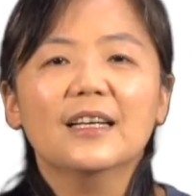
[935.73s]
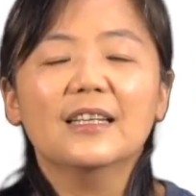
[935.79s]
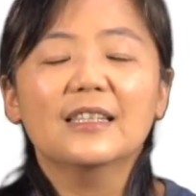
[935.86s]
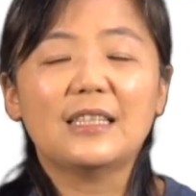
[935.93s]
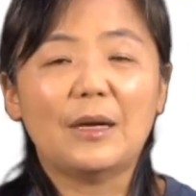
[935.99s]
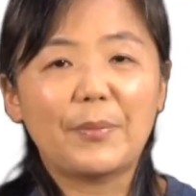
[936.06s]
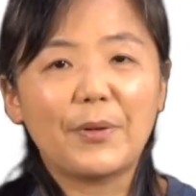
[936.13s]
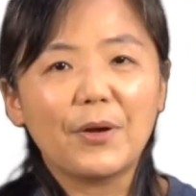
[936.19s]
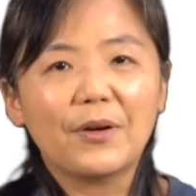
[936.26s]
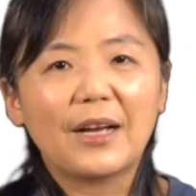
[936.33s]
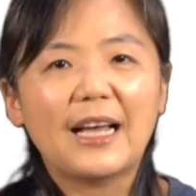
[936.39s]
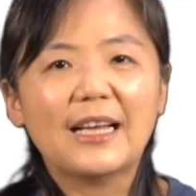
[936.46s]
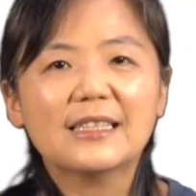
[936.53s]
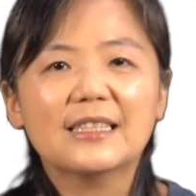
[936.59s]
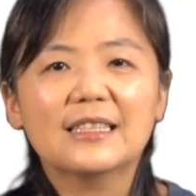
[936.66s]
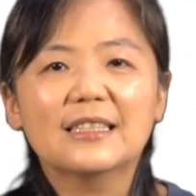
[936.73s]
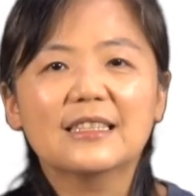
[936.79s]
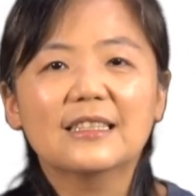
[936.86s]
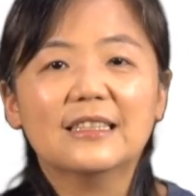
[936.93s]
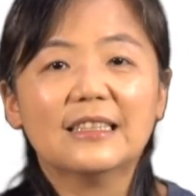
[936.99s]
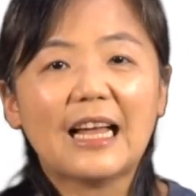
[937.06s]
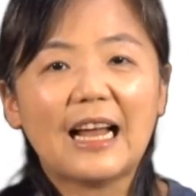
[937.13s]
小朋友开始
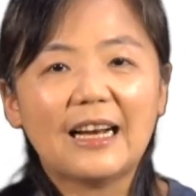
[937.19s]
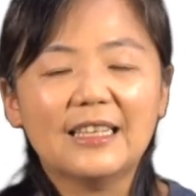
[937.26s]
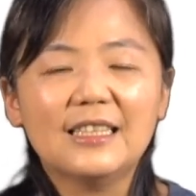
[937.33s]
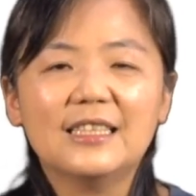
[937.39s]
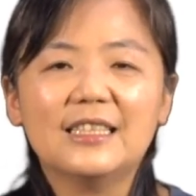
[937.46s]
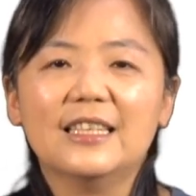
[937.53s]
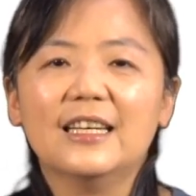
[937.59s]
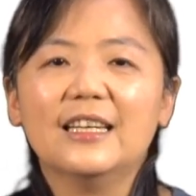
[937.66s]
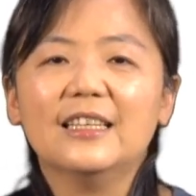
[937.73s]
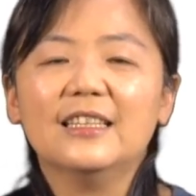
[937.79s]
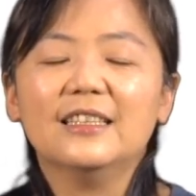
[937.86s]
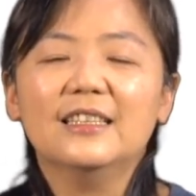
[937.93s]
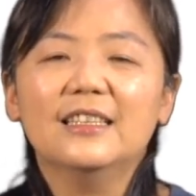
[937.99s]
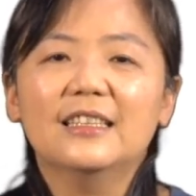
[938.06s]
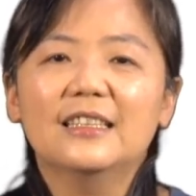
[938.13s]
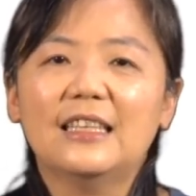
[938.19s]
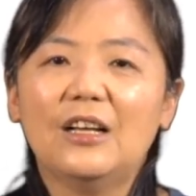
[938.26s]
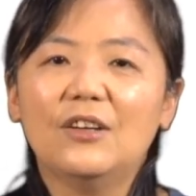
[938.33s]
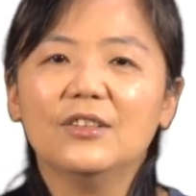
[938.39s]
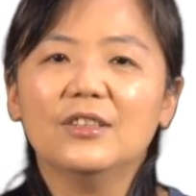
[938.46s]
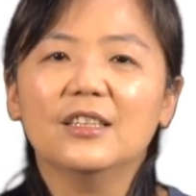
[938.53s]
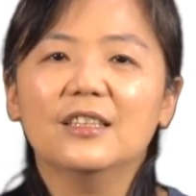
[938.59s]
大了一些，然
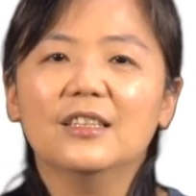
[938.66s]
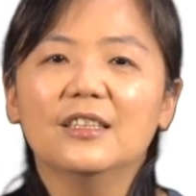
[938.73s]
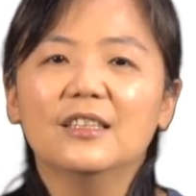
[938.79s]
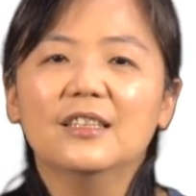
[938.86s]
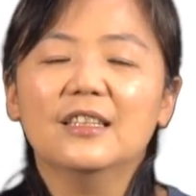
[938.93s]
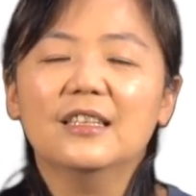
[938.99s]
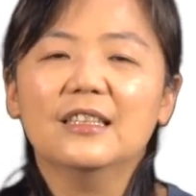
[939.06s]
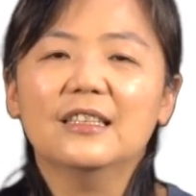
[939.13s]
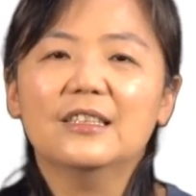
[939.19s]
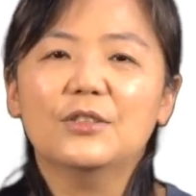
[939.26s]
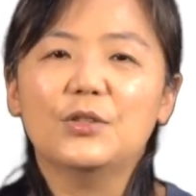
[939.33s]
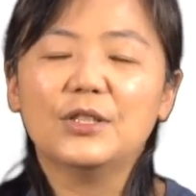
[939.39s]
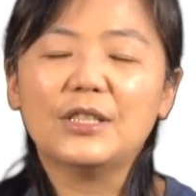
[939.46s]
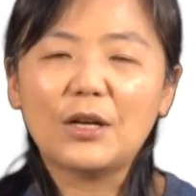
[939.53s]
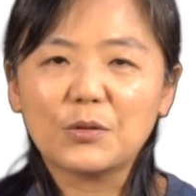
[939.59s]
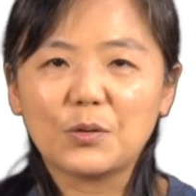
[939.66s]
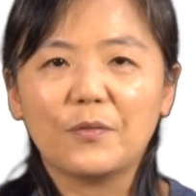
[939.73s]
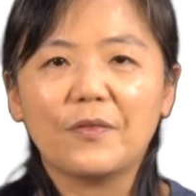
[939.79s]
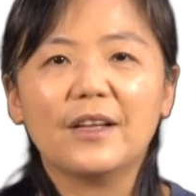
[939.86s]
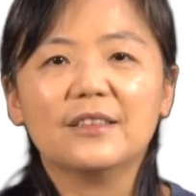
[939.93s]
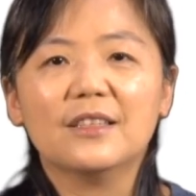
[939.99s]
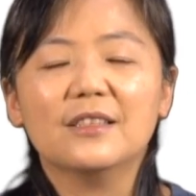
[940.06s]
后呢，学校所
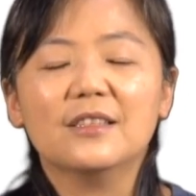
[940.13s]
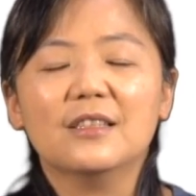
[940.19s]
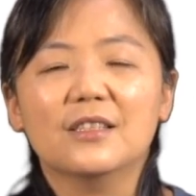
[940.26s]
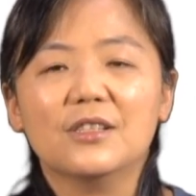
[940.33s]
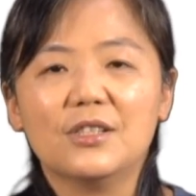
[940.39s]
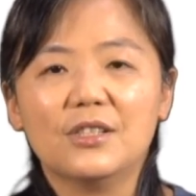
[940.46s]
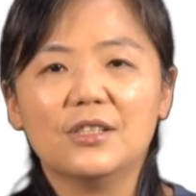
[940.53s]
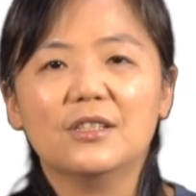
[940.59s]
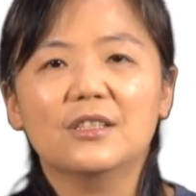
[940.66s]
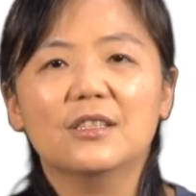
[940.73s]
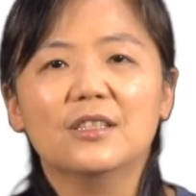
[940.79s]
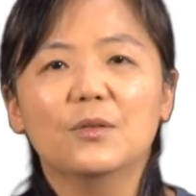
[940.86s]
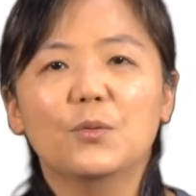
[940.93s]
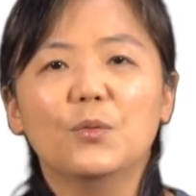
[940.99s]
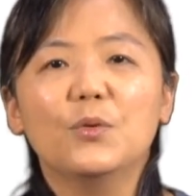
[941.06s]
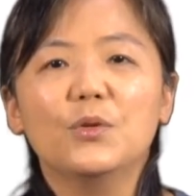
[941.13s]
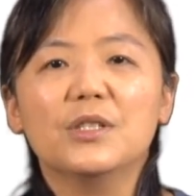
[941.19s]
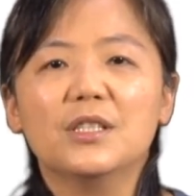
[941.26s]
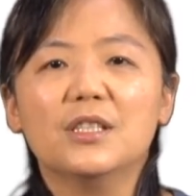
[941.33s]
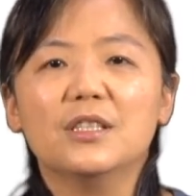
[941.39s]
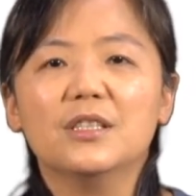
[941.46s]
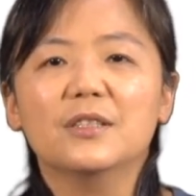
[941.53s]
发生的事，无论
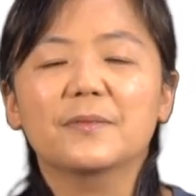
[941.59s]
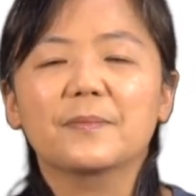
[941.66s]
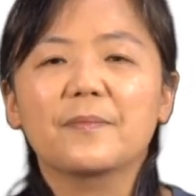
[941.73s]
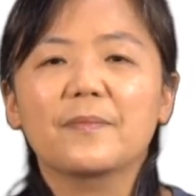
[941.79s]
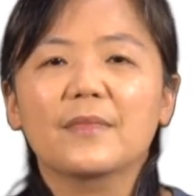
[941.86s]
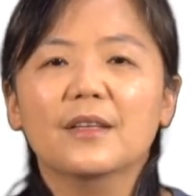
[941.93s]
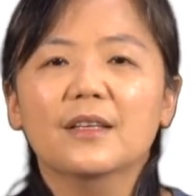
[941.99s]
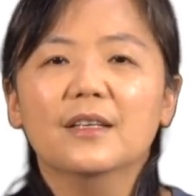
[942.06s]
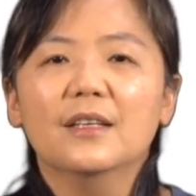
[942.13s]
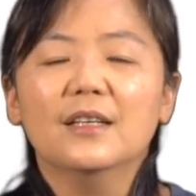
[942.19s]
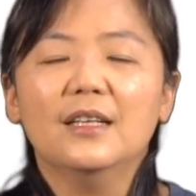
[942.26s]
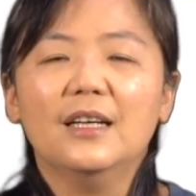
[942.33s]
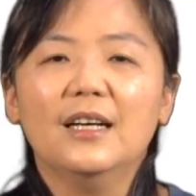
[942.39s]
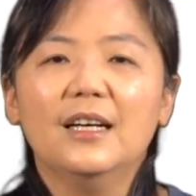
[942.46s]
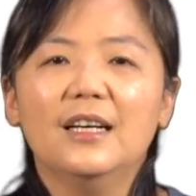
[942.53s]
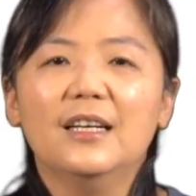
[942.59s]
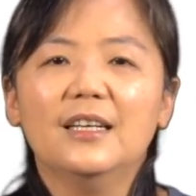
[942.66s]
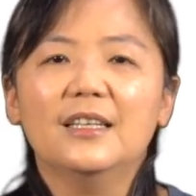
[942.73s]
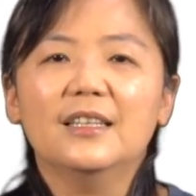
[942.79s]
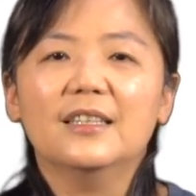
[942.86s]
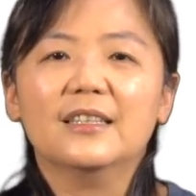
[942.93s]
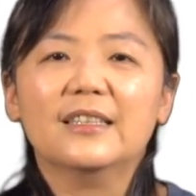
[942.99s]
是
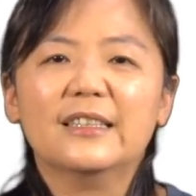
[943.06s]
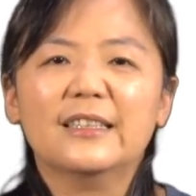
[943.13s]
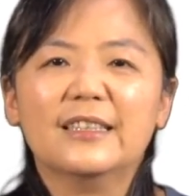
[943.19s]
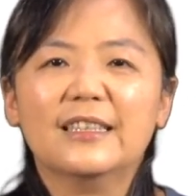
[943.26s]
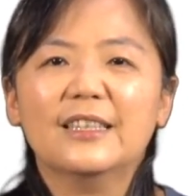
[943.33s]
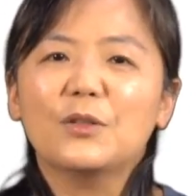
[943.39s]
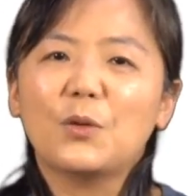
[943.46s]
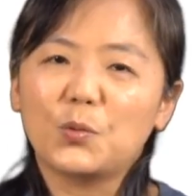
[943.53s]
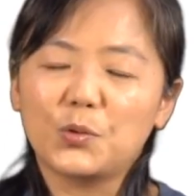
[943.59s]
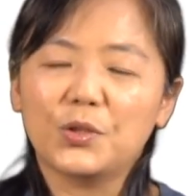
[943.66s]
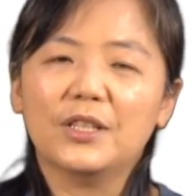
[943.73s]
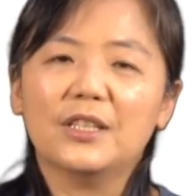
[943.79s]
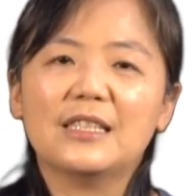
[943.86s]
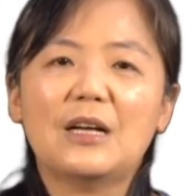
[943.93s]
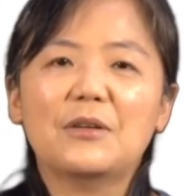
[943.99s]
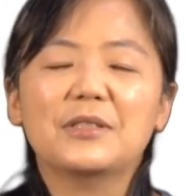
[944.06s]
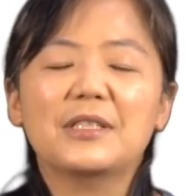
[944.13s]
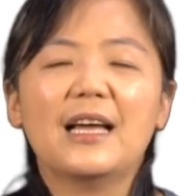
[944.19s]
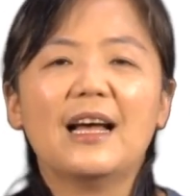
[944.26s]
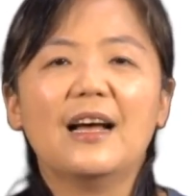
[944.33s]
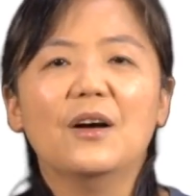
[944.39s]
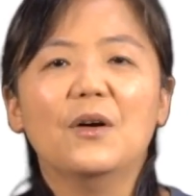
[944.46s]
啊跟同学的吵
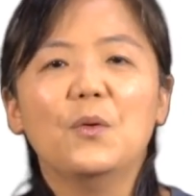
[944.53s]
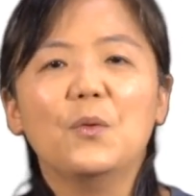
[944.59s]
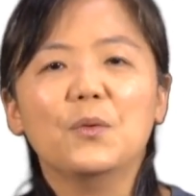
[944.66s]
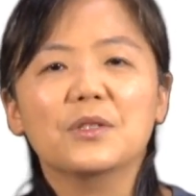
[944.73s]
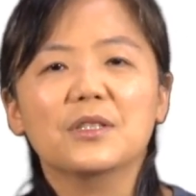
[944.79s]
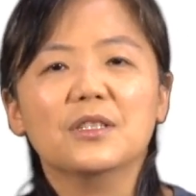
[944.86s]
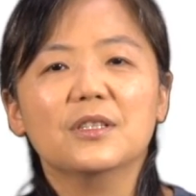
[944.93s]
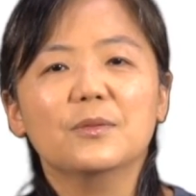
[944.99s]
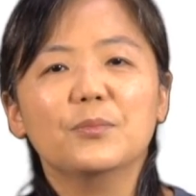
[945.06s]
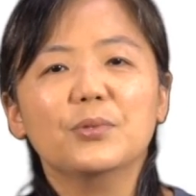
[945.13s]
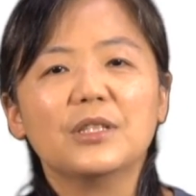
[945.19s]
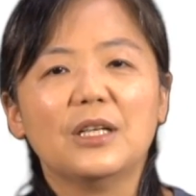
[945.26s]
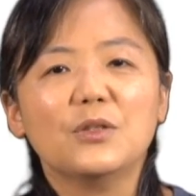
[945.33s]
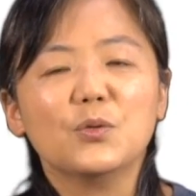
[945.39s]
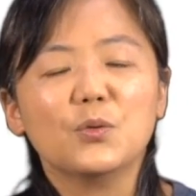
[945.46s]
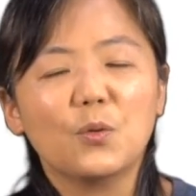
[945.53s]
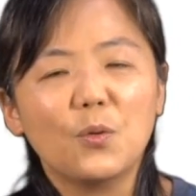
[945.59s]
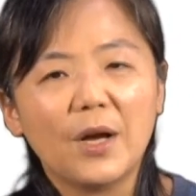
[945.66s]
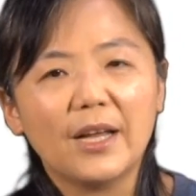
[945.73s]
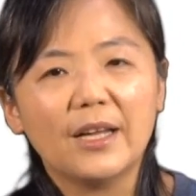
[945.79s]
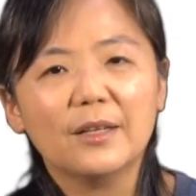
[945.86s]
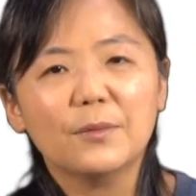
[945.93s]
架，或者是不小心做
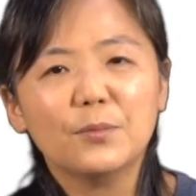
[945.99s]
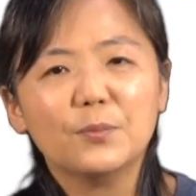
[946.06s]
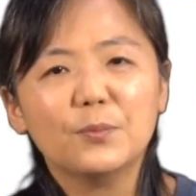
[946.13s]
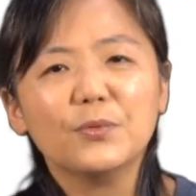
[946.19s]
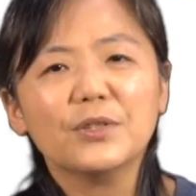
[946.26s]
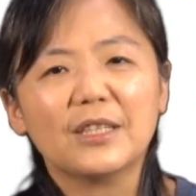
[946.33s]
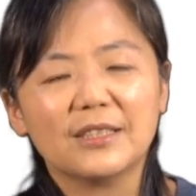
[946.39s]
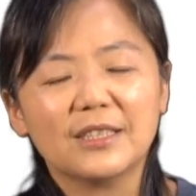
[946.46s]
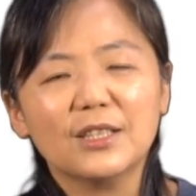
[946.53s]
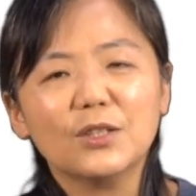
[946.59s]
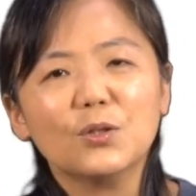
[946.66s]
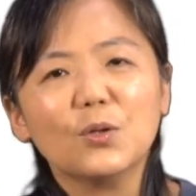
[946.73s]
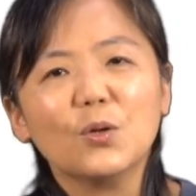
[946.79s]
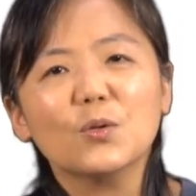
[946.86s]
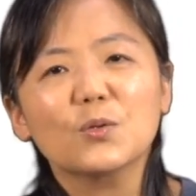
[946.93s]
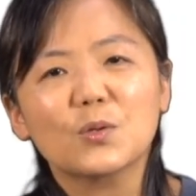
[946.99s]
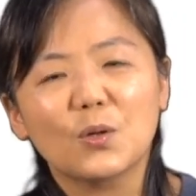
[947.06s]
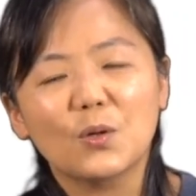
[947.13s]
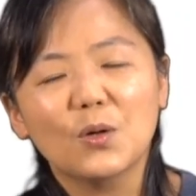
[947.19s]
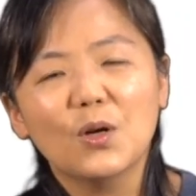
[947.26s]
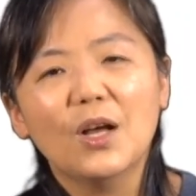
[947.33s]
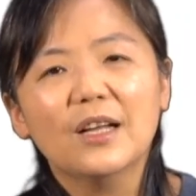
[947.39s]
坏，不小心动
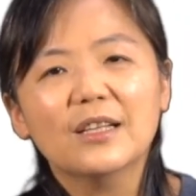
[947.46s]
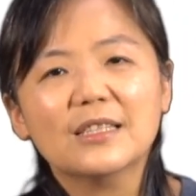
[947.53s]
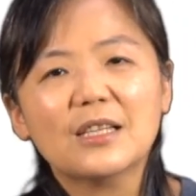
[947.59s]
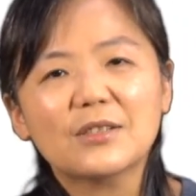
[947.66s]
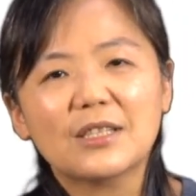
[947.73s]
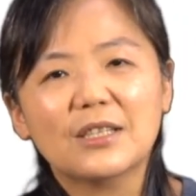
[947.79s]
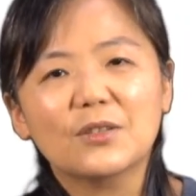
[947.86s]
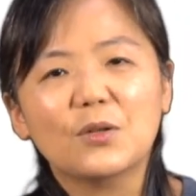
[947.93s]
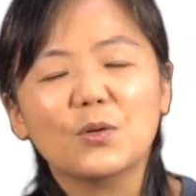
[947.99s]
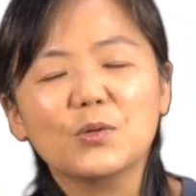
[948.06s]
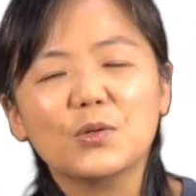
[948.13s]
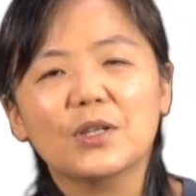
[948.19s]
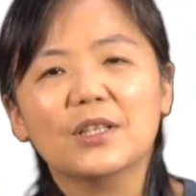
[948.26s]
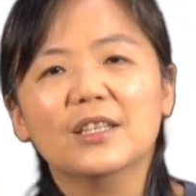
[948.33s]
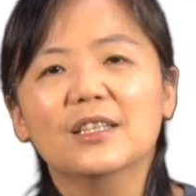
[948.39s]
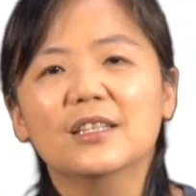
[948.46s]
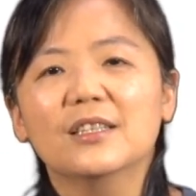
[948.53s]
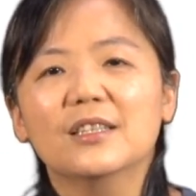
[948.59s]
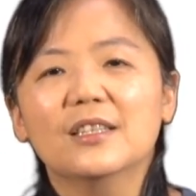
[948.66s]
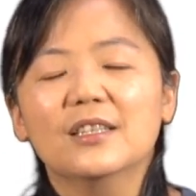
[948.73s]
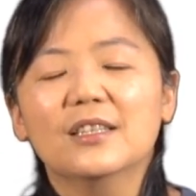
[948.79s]
手造成同学的